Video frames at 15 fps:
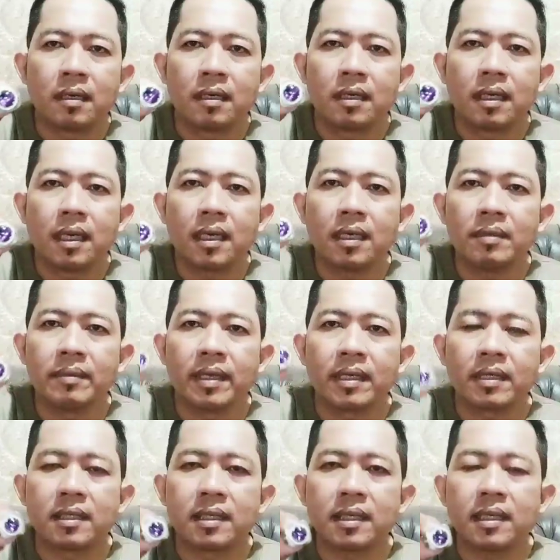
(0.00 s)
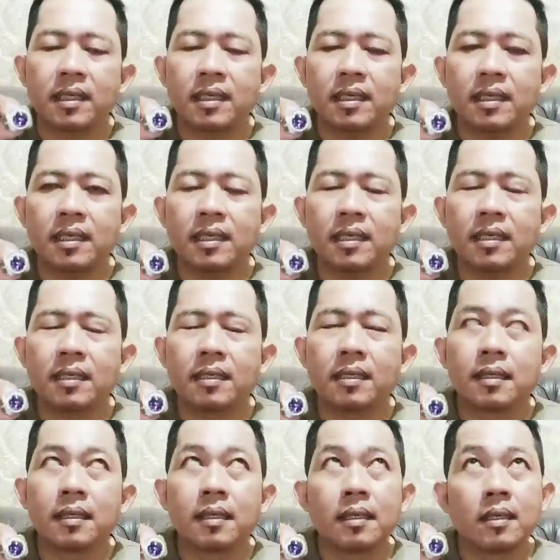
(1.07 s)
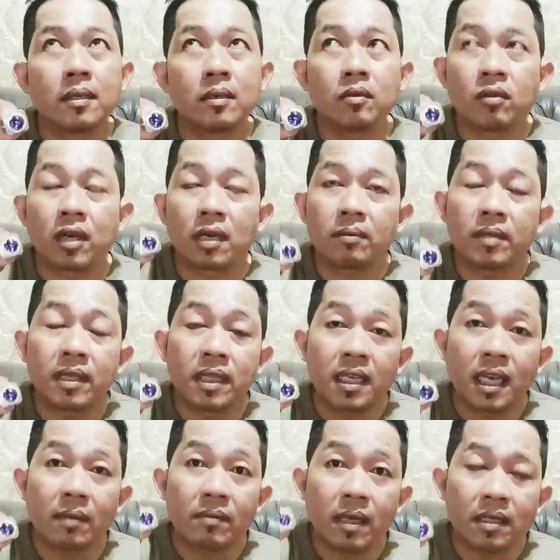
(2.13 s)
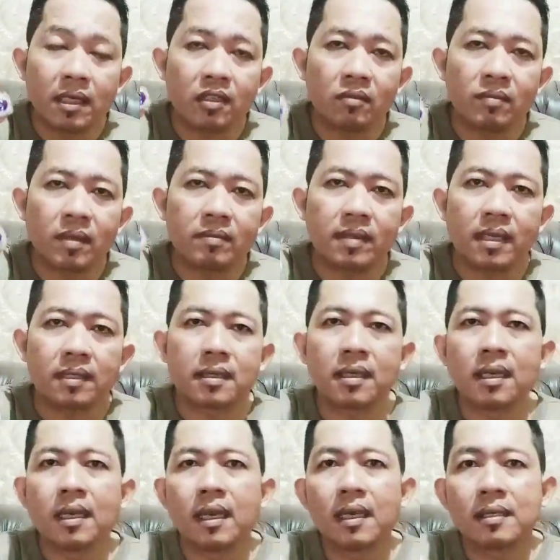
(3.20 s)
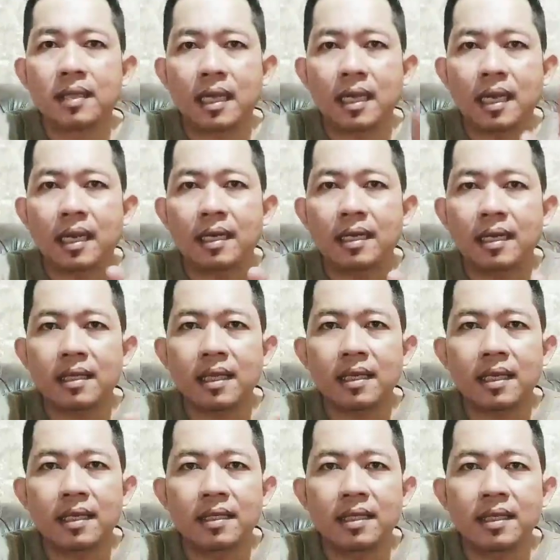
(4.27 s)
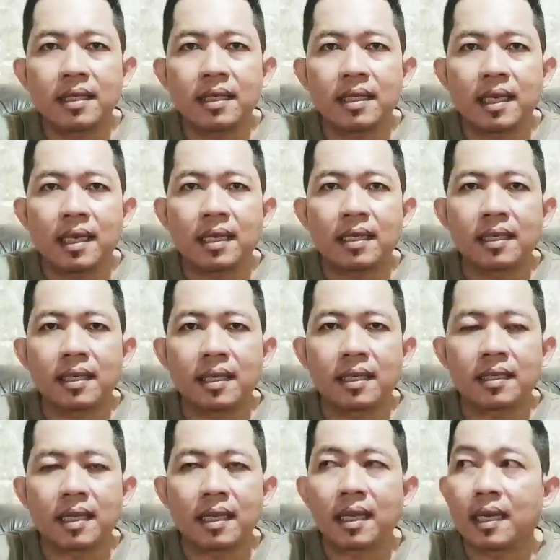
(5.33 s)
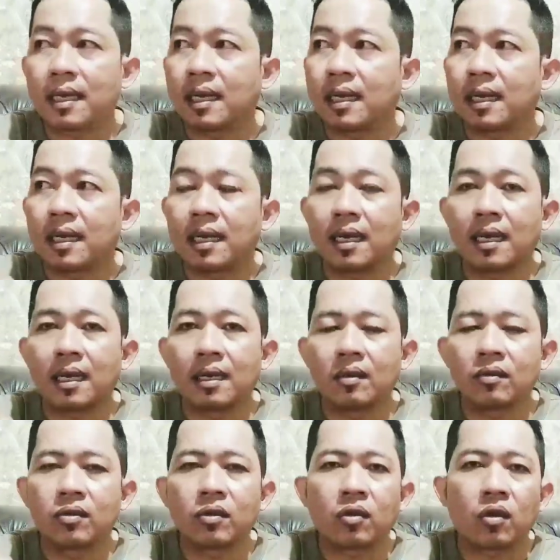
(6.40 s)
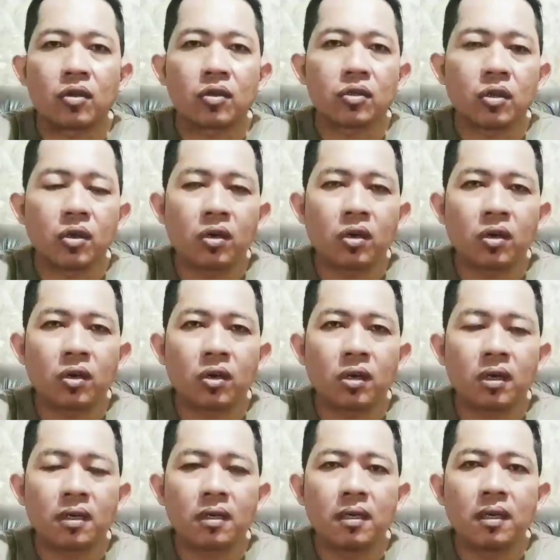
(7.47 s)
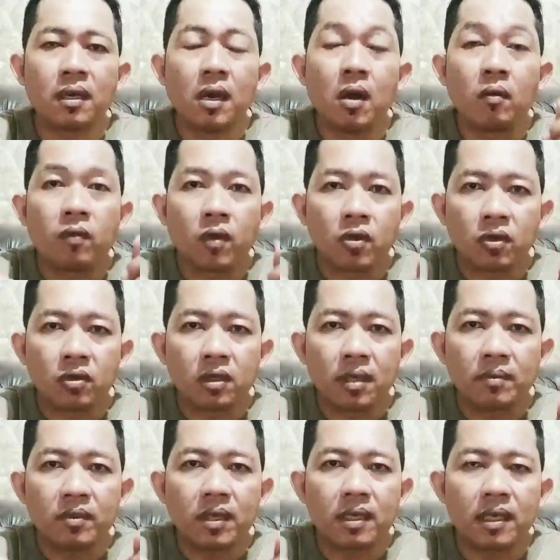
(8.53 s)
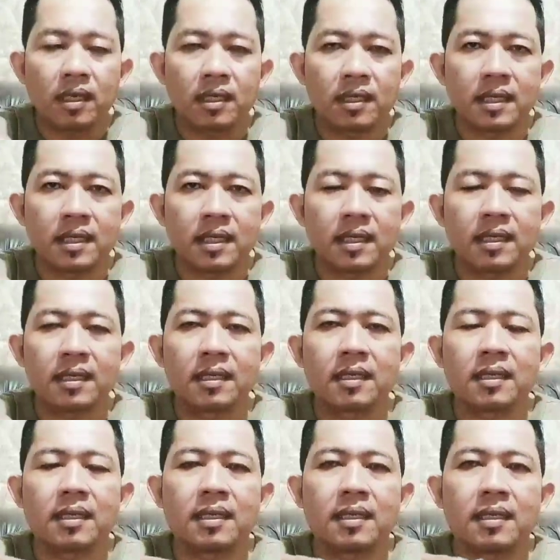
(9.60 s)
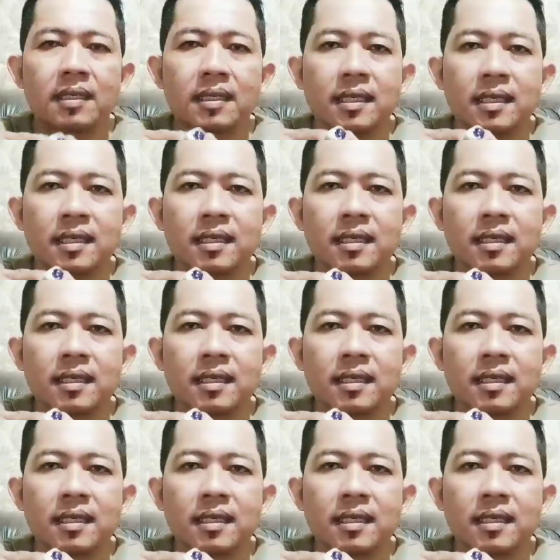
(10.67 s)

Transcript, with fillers: dia dimensi kurang lebih 13 atau 14 tayangan nanti ada di sini nih ya nah, tayangan untuk outdoor fotonya pun ada di sini nah ini